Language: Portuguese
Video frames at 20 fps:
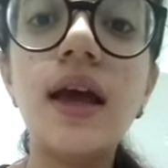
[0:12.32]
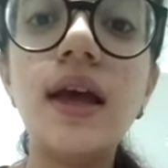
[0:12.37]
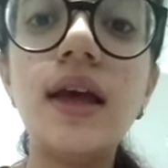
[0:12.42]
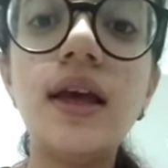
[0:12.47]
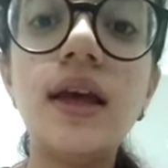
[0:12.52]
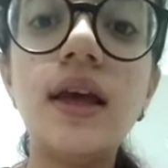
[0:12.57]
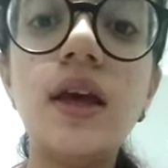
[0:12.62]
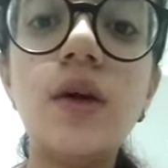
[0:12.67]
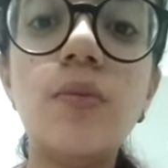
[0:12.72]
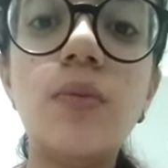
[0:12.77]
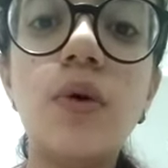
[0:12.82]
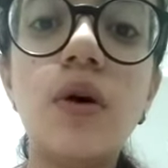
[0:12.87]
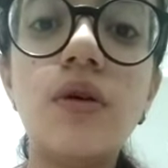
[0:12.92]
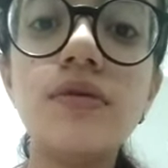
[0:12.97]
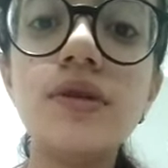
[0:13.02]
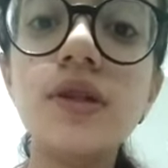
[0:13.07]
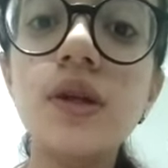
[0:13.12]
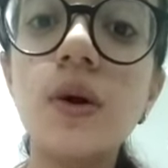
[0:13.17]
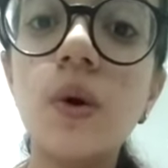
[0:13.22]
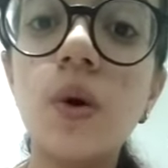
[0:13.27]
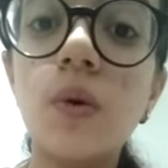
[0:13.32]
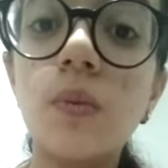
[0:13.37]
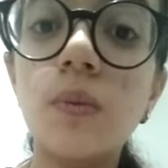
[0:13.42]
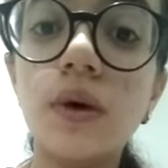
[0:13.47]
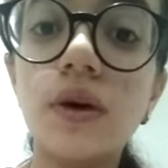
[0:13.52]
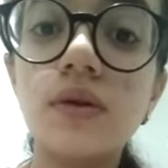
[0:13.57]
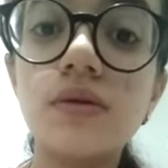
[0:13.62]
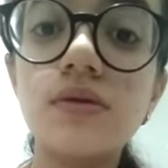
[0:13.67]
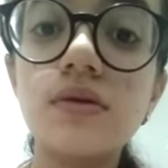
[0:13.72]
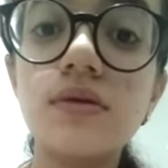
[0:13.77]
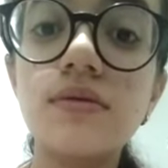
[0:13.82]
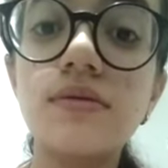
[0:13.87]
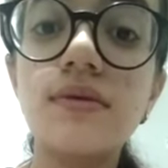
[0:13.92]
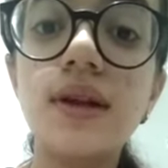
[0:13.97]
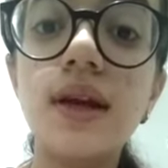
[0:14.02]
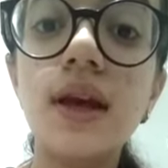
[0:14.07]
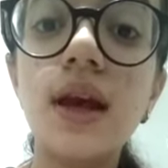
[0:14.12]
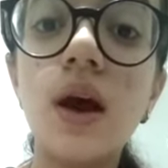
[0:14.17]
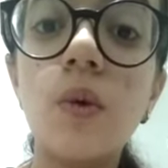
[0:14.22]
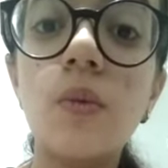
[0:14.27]
e povos europeus
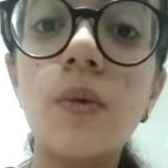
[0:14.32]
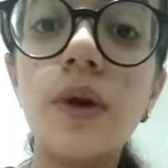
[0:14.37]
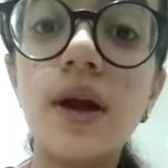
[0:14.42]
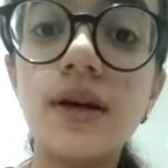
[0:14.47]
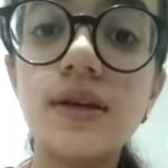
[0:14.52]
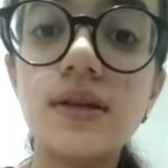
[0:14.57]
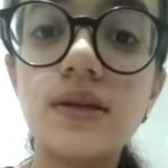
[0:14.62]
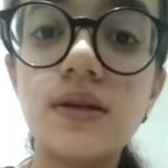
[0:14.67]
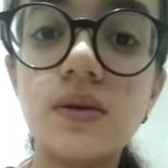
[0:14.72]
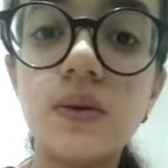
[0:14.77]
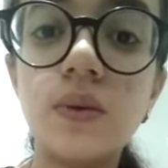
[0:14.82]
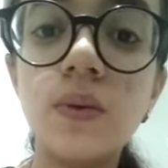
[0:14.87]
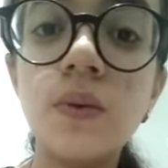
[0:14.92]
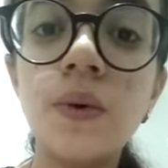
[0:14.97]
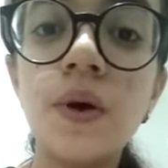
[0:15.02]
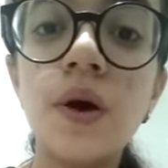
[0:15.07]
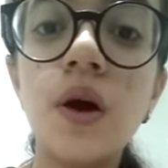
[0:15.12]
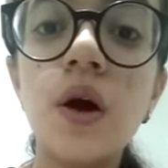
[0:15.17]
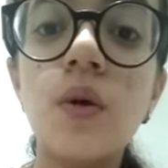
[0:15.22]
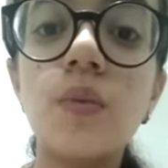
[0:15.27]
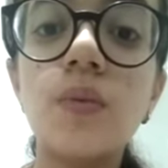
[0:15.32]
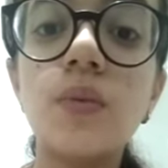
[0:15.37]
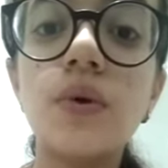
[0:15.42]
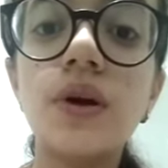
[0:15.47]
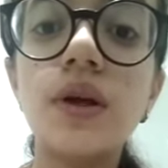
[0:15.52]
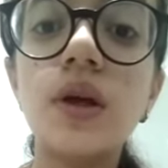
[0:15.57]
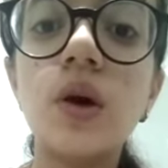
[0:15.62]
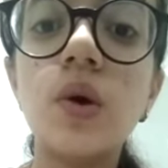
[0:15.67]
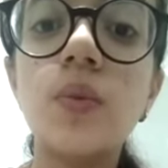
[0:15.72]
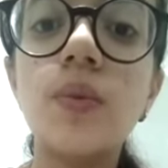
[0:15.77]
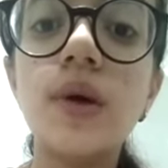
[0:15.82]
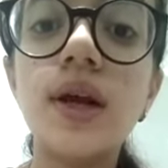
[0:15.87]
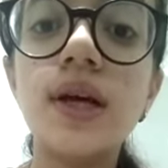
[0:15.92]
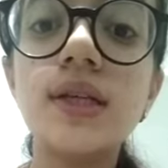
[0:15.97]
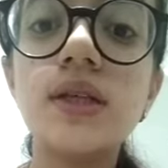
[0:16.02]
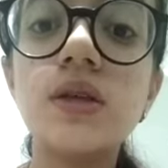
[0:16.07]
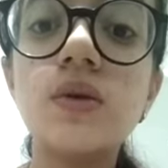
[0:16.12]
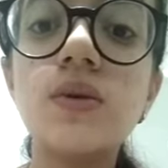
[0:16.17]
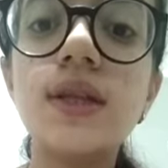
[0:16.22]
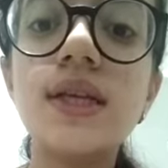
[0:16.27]
virem ao Brasil, porque o
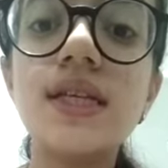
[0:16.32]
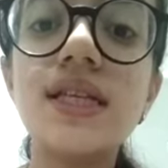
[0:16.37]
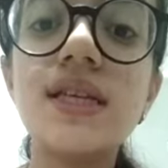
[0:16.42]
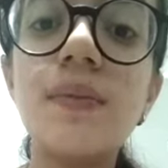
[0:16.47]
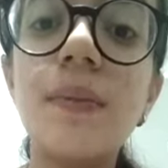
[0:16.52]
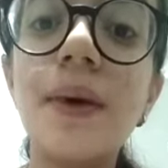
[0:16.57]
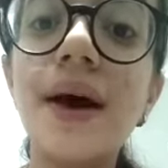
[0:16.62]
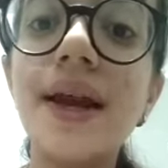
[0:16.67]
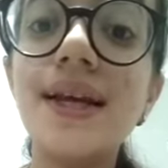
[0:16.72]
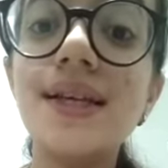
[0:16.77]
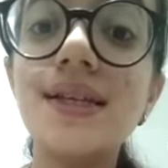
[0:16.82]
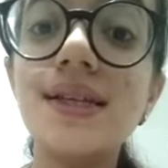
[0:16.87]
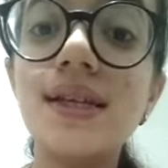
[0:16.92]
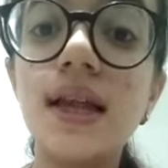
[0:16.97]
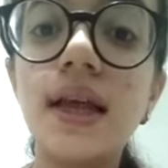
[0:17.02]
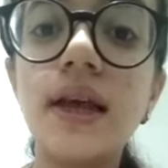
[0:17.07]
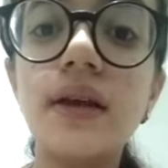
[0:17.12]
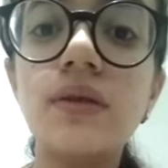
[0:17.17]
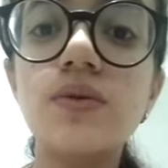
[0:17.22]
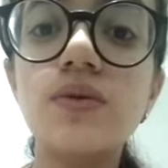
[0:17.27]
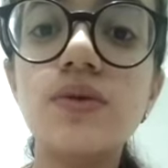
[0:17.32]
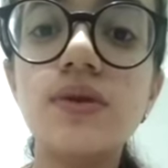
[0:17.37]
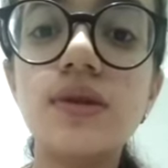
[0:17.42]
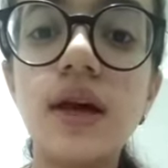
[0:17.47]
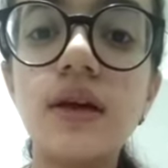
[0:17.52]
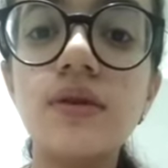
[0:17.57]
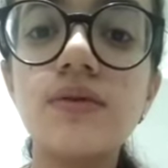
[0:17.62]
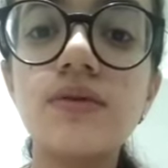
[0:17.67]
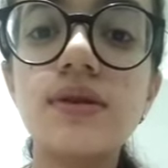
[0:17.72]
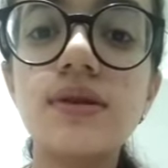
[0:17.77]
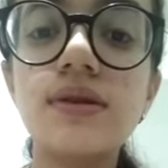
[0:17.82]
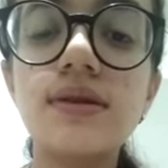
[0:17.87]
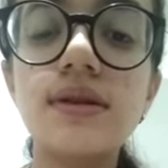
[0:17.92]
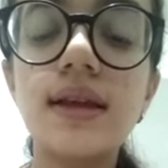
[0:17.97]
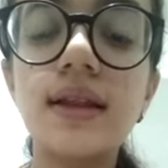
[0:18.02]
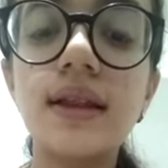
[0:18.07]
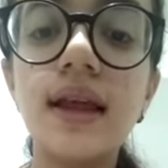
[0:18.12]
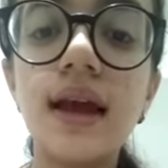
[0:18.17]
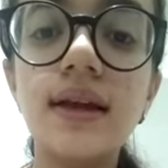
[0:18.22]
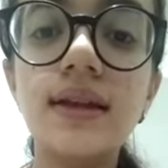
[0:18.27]
Brasil desapareceria em
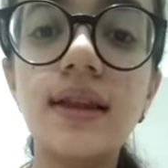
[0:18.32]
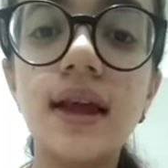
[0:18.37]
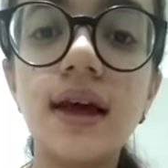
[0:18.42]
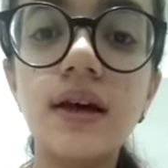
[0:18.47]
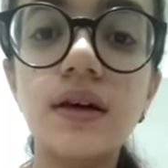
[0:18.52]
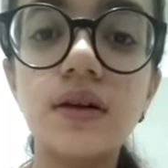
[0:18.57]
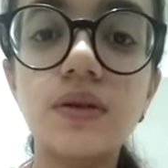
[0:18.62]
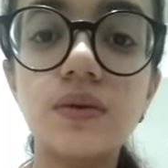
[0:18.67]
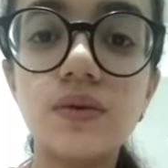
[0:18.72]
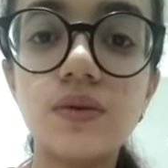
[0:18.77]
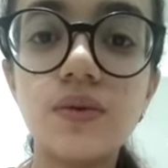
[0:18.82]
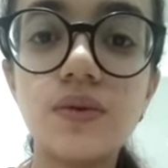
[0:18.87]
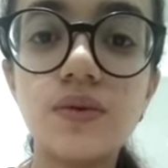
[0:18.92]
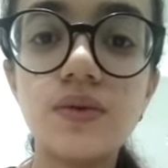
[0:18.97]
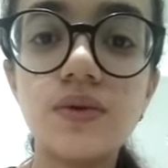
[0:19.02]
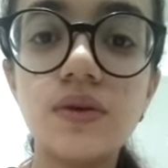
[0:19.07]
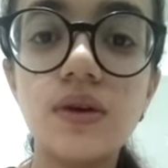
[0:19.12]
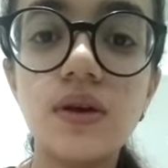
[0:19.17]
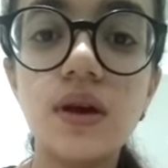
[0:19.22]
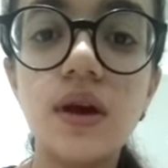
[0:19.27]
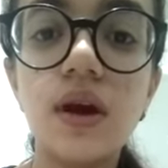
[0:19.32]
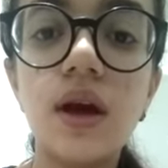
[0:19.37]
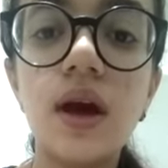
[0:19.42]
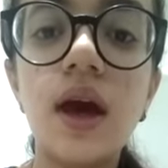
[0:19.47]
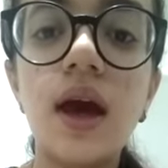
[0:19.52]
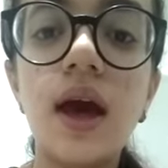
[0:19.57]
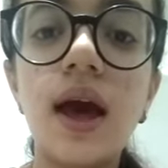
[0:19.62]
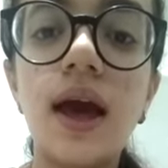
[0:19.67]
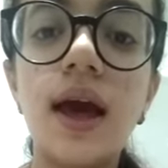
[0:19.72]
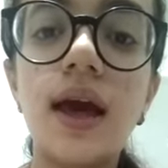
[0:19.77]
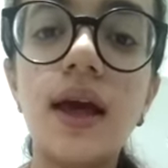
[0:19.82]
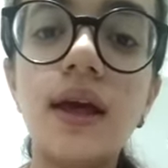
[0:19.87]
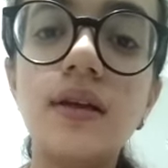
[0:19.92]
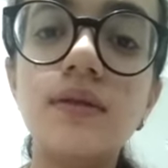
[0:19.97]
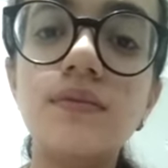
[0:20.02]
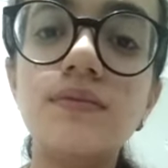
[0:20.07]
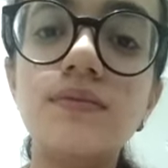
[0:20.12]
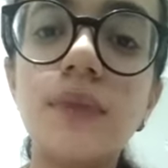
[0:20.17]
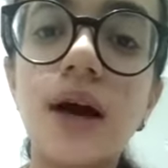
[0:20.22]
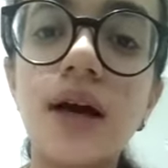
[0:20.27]
270 anos, em
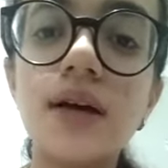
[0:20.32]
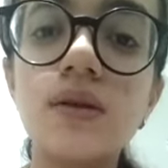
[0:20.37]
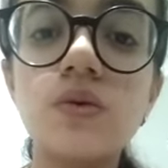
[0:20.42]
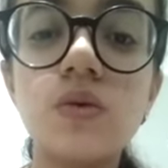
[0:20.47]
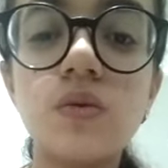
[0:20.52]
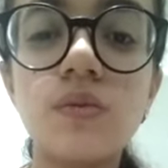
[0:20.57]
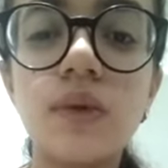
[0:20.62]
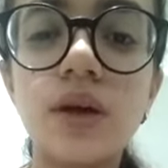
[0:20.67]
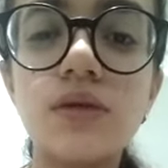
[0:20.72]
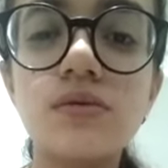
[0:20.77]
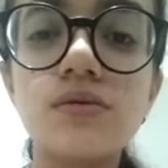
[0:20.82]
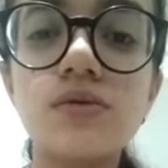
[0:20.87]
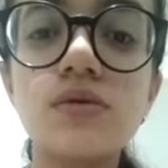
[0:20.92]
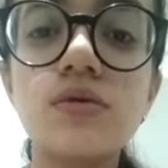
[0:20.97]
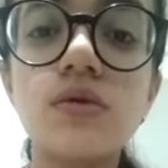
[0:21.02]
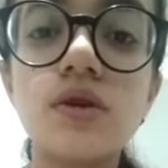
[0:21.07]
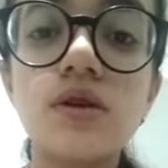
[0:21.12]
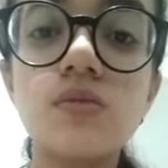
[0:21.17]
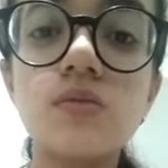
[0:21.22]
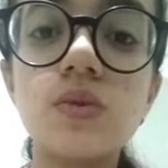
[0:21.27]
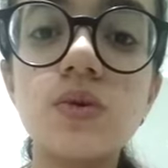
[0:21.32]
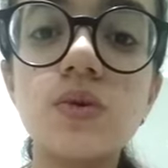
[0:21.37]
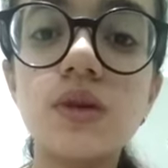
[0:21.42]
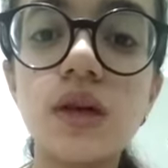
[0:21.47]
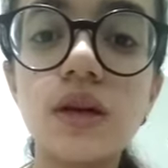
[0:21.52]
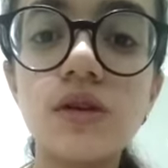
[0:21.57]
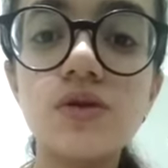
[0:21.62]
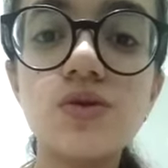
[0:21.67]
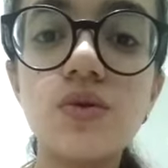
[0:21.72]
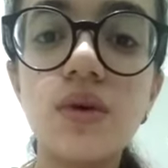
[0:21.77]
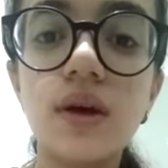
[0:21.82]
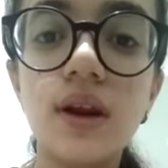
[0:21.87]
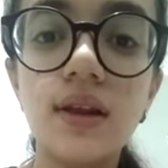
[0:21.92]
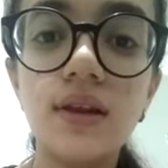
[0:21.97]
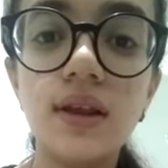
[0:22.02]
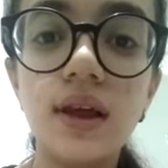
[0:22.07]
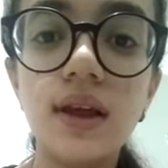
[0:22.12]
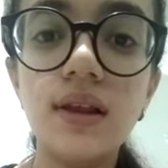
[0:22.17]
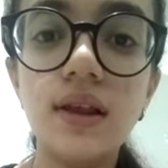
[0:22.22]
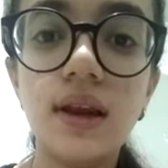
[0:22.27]
mais ou menos
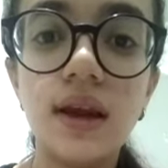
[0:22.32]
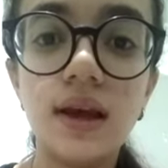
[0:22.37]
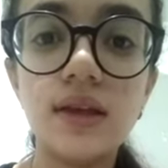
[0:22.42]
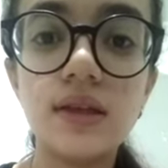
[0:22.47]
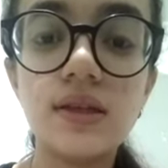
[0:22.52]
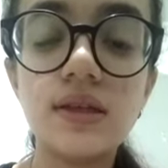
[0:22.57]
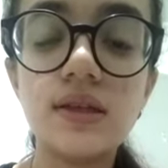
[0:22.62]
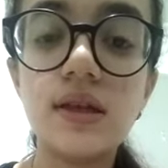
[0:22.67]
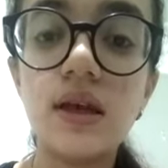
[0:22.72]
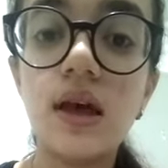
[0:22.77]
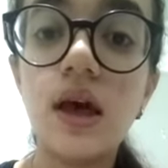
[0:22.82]
2143,